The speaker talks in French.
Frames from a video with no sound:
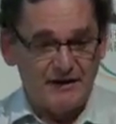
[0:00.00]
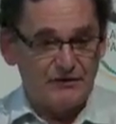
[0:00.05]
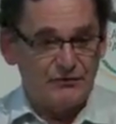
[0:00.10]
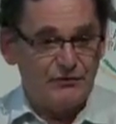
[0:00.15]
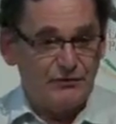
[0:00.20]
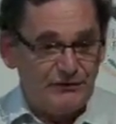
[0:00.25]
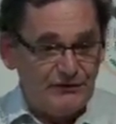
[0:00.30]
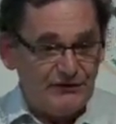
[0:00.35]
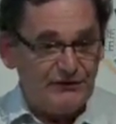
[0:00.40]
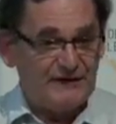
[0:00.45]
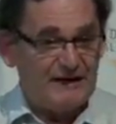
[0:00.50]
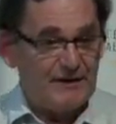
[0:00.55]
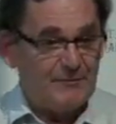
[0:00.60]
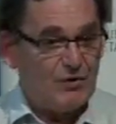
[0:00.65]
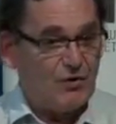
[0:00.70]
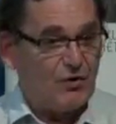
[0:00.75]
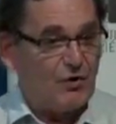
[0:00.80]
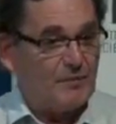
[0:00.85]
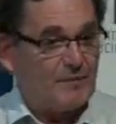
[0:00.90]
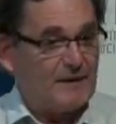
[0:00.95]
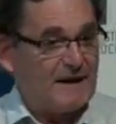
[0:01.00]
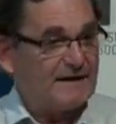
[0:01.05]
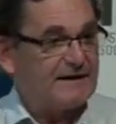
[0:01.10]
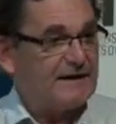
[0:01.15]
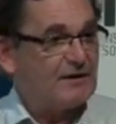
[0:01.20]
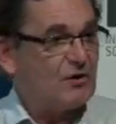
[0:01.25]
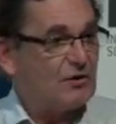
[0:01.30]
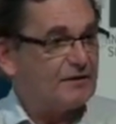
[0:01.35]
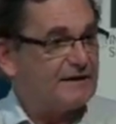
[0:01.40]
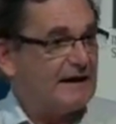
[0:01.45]
du système européen
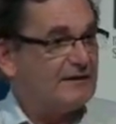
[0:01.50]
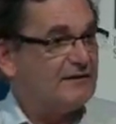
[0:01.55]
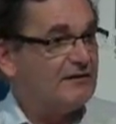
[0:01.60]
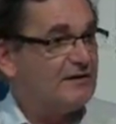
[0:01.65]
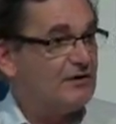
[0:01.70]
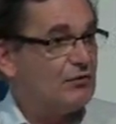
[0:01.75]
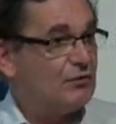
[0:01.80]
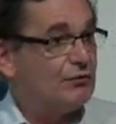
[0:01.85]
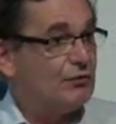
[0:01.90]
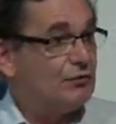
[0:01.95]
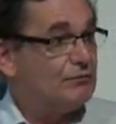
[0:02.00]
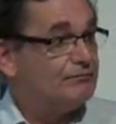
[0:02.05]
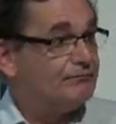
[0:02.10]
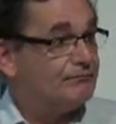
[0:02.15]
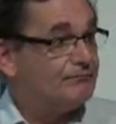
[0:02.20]
des quotas de CO2,